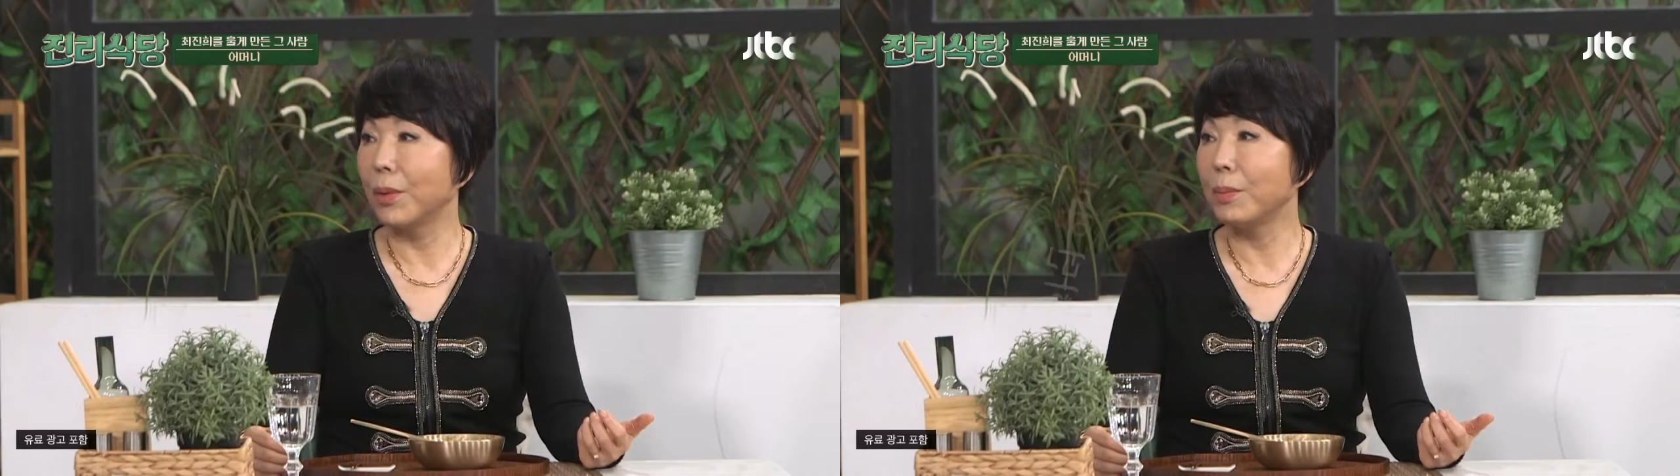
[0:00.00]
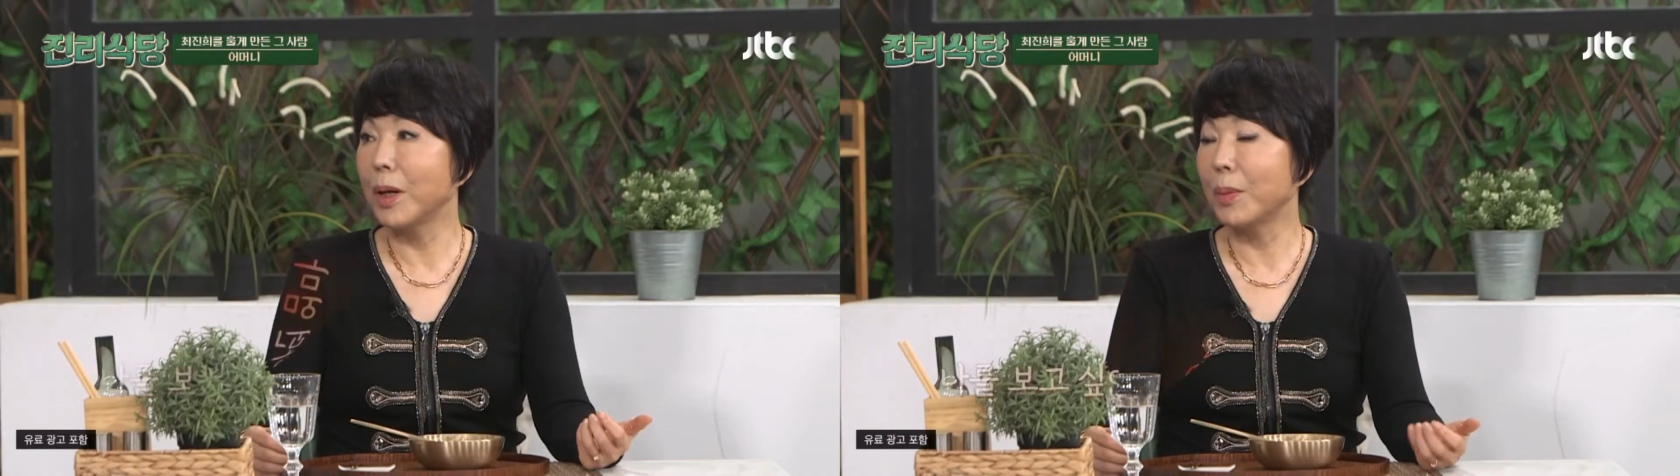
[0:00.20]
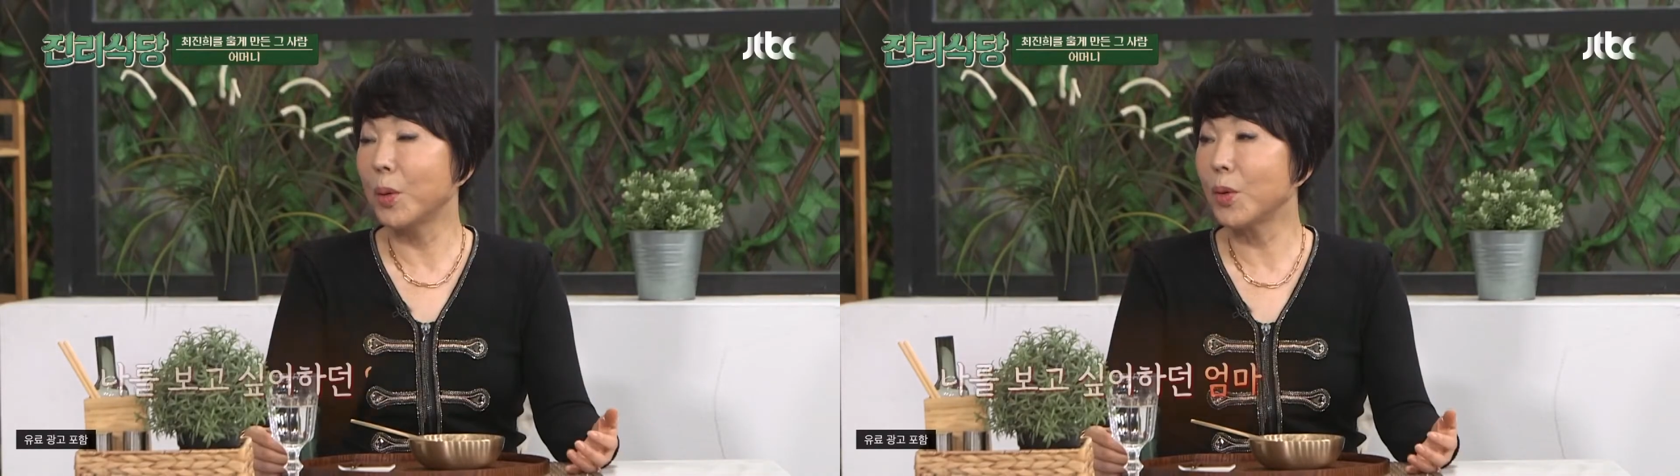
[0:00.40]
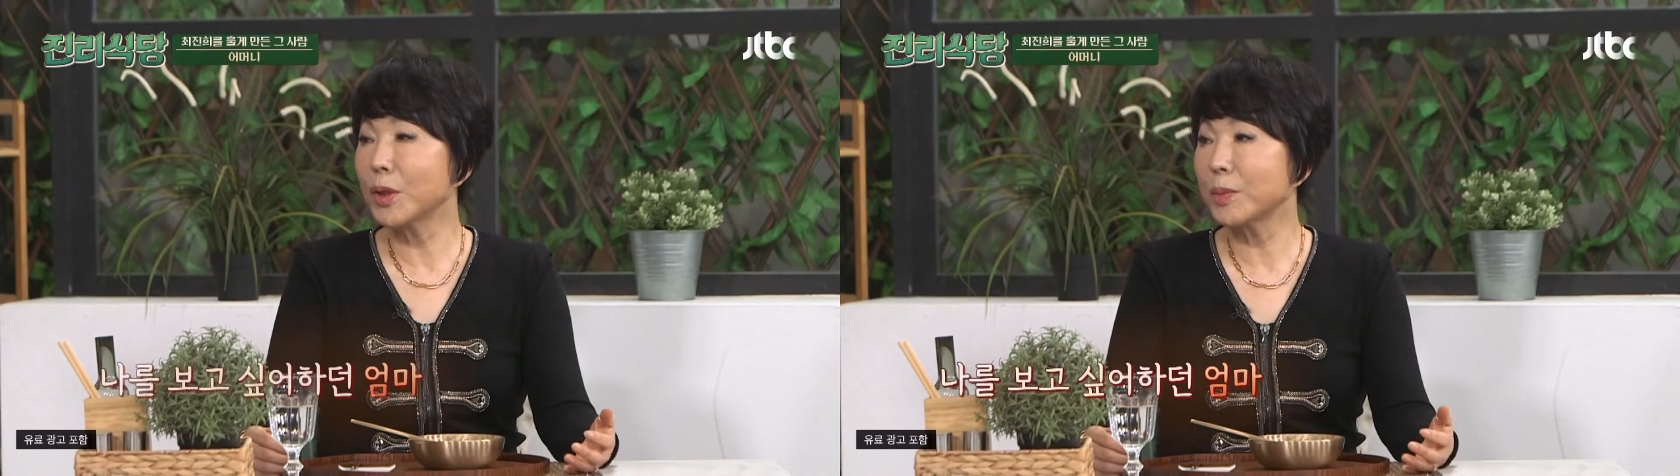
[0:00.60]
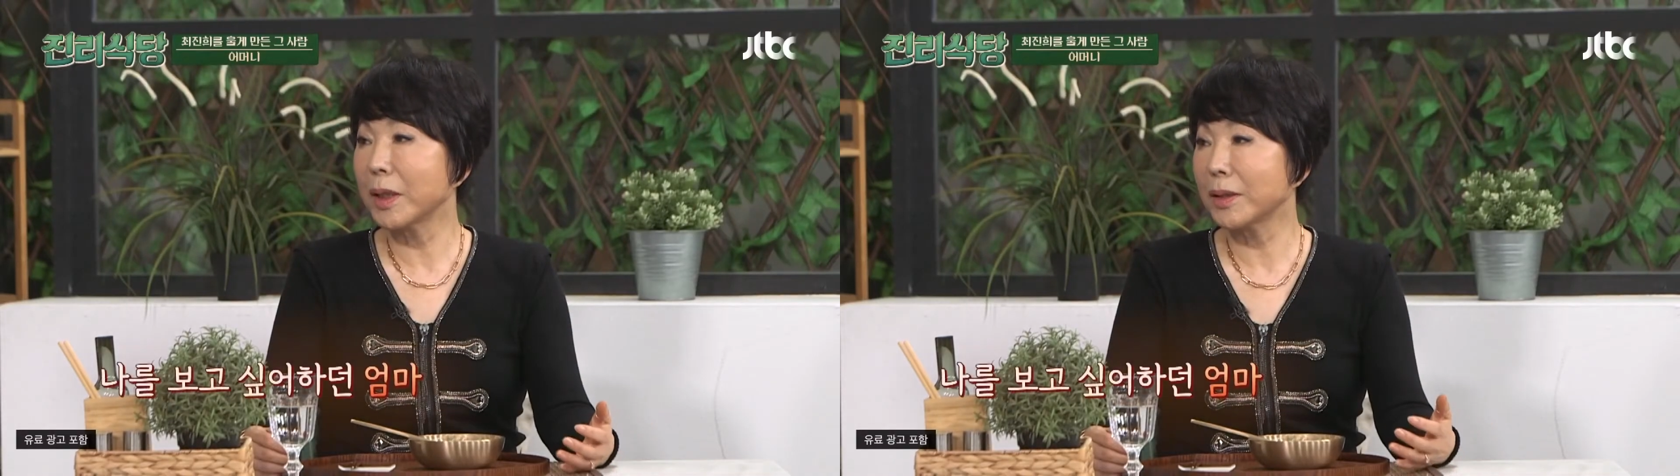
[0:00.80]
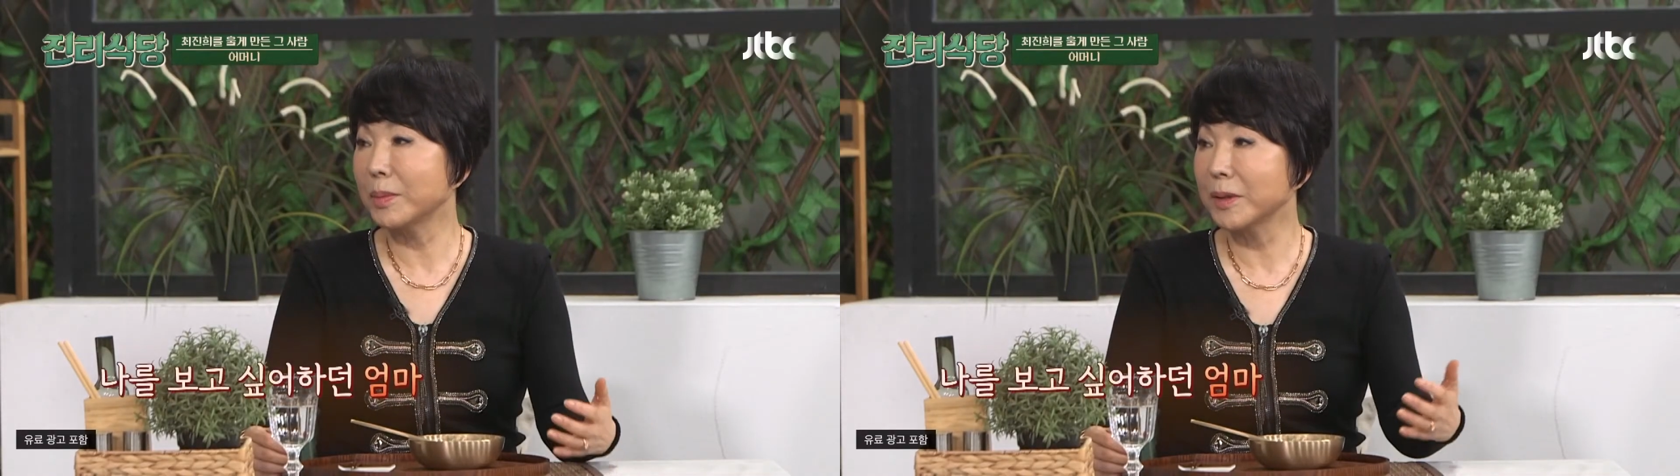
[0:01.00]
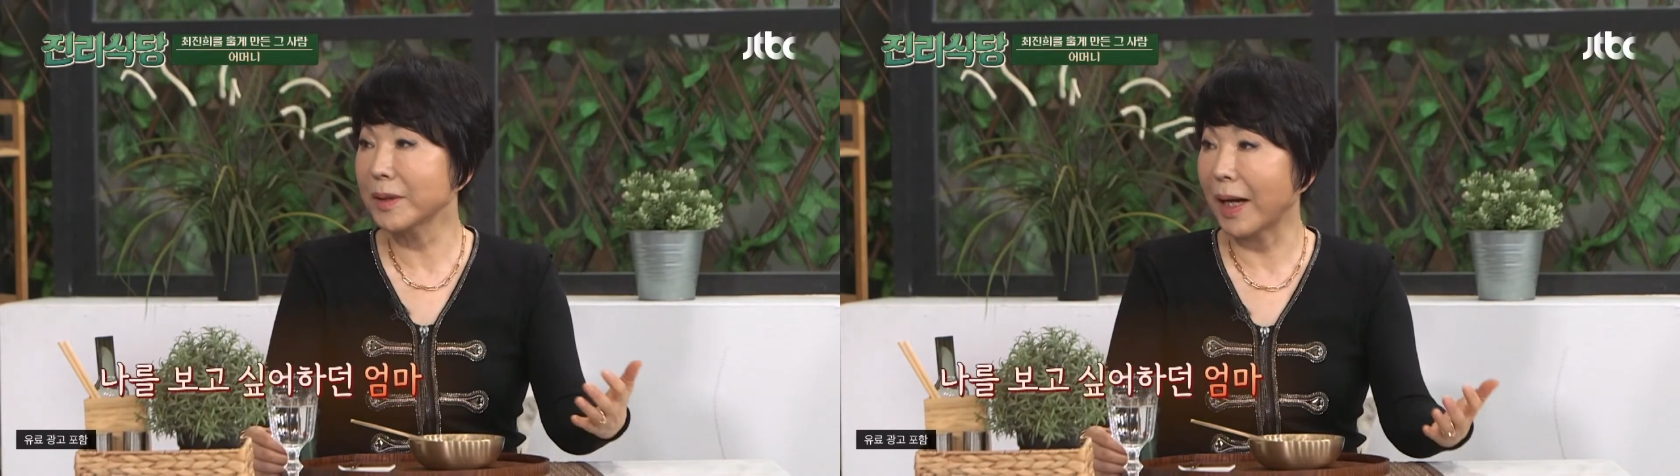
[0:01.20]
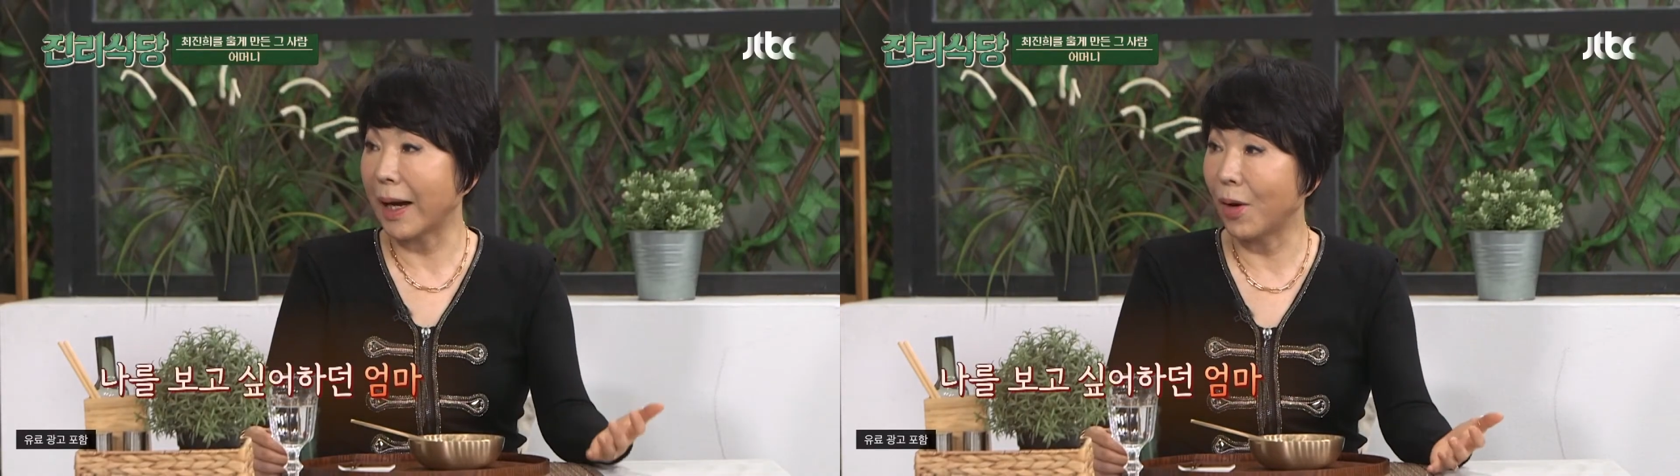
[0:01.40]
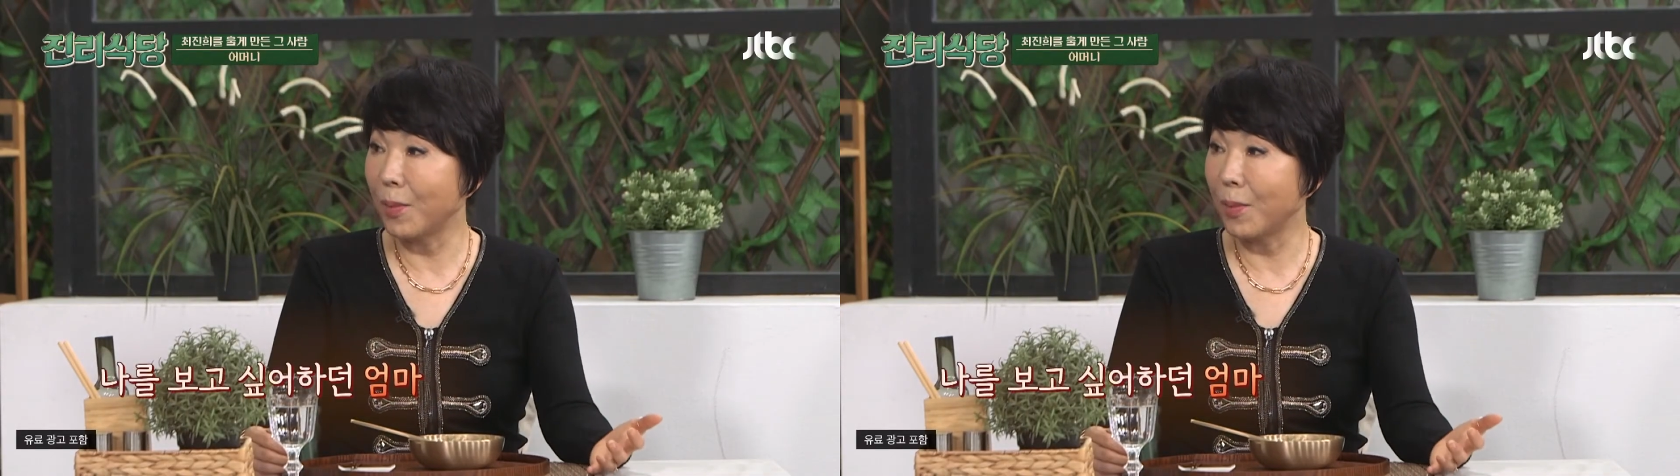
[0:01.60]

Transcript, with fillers: 엄마가 보고 싶다 그러면 가,